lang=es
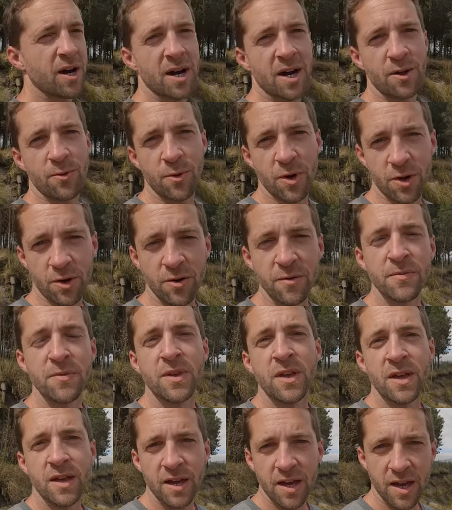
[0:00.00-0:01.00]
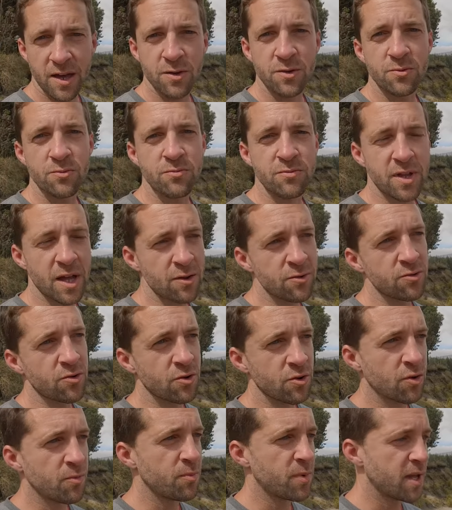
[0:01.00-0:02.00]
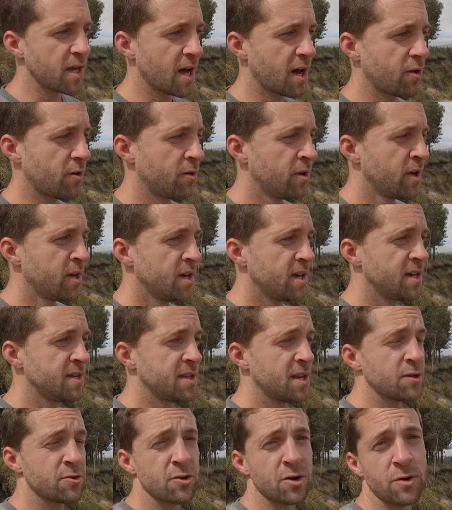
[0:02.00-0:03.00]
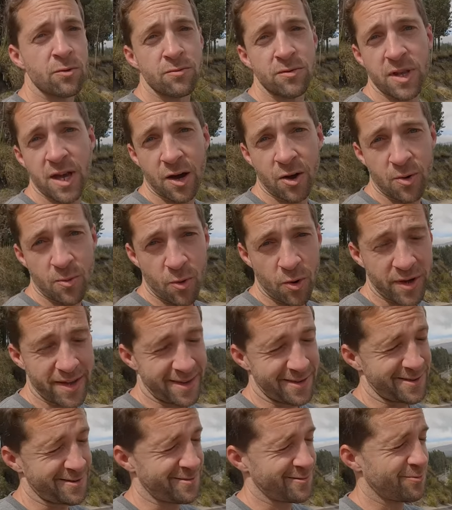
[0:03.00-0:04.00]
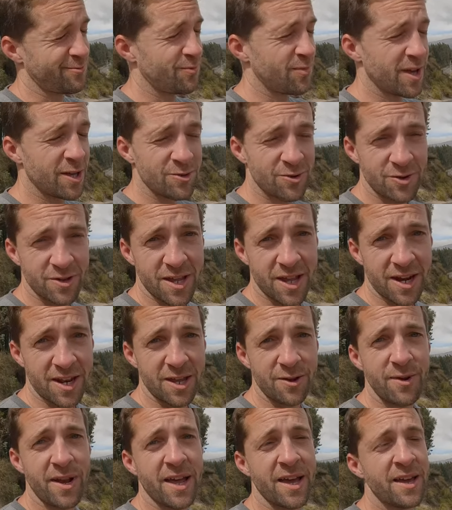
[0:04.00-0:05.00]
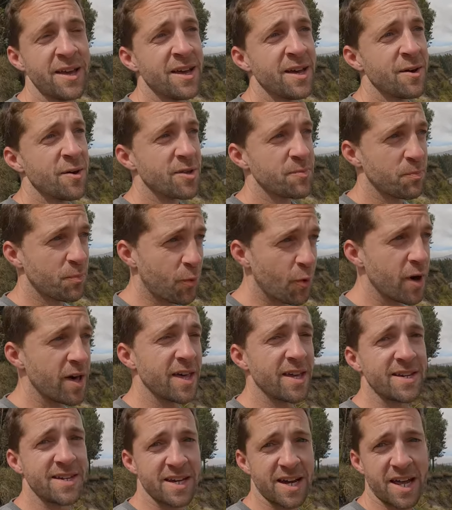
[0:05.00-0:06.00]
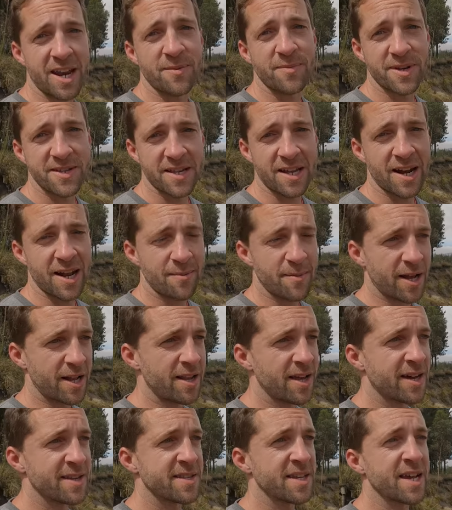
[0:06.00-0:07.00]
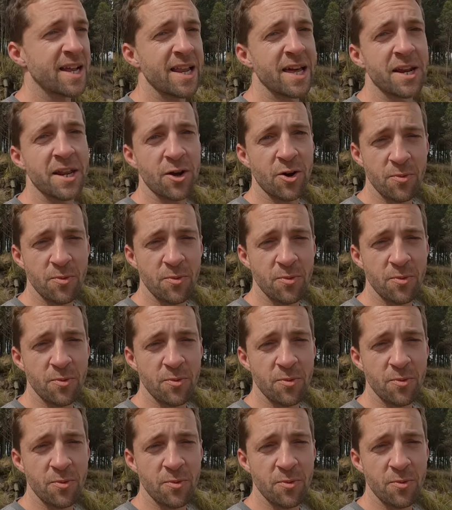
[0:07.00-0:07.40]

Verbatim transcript: bajar, bueno, es un tanto complicado. Y si les toca un día como hoy, que es un viento terrible, pueden llegar a pasarla mal. Así que les